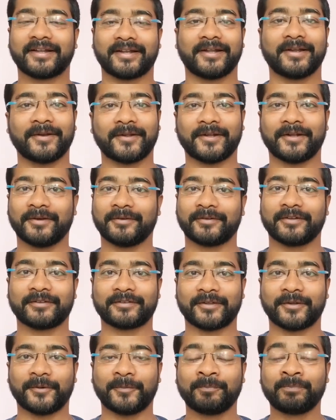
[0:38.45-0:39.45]
ரெகுலராக வந்து
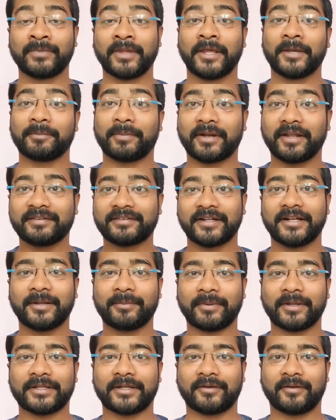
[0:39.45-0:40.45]
சேரும் இப்போ ரீசெண்டாக
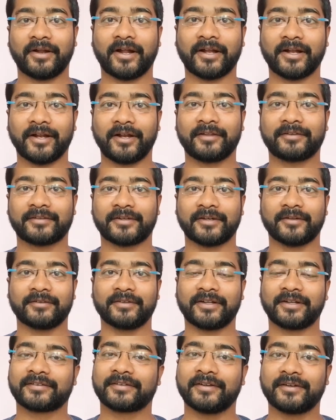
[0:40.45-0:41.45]
பார்த்தீங்கன்னா அண்ணா யூனிவர்சிட்டியில்
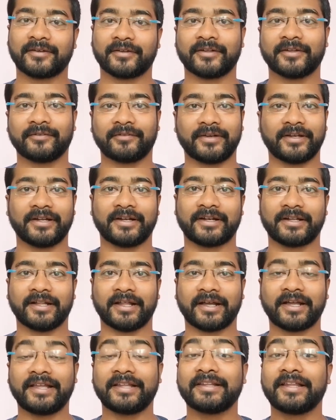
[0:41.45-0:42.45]
வந்து ரிசல்ட் வந்து
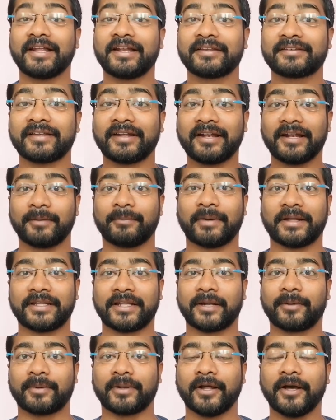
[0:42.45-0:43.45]
வெளியிட்டிருந்தாங்க இந்த ரிசல்ட்டில்
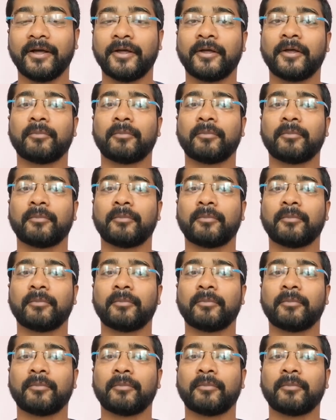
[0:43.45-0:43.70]
பார்த்தீங்க அப்படின்னா